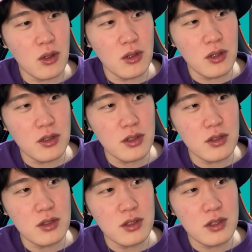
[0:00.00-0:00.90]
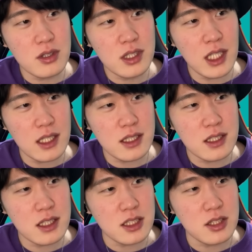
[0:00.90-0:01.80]
この、ダッ
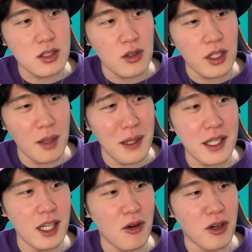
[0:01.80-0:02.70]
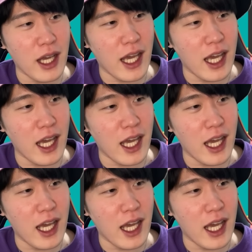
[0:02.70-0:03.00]
チェス、これやばいな、これ。